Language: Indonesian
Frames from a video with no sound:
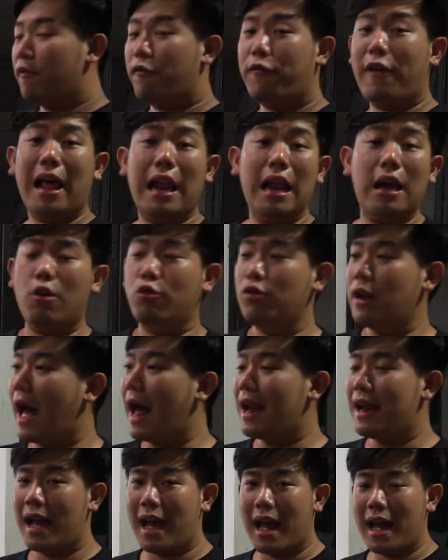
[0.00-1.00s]
velg udah
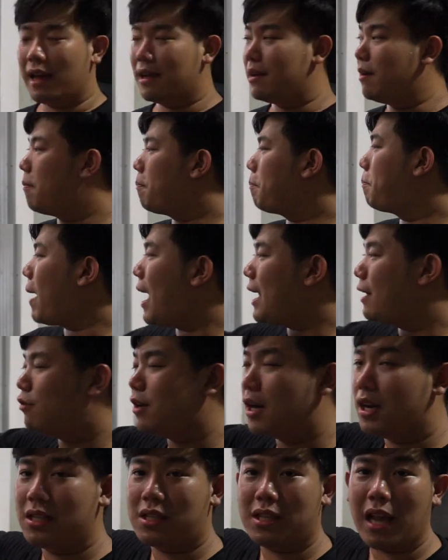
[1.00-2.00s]
ada, ban
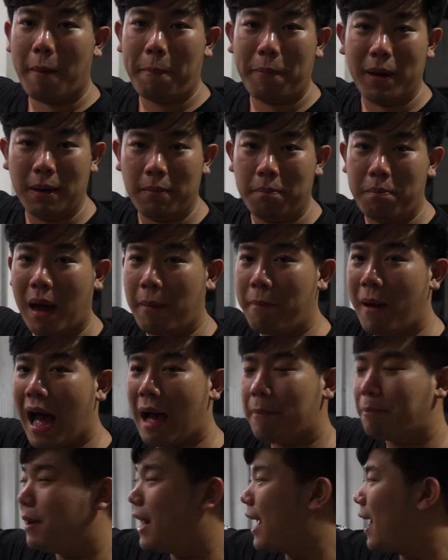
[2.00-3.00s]
udah disiapin
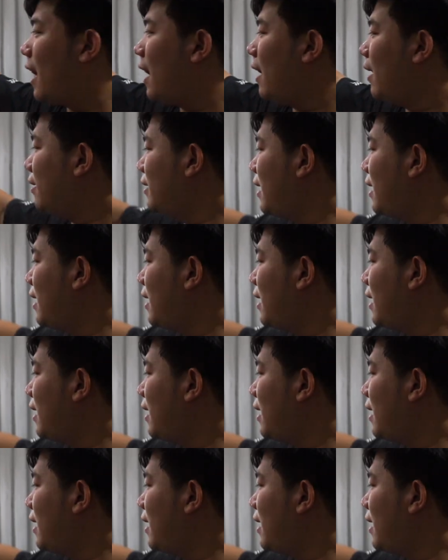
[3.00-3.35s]
baba Abdel.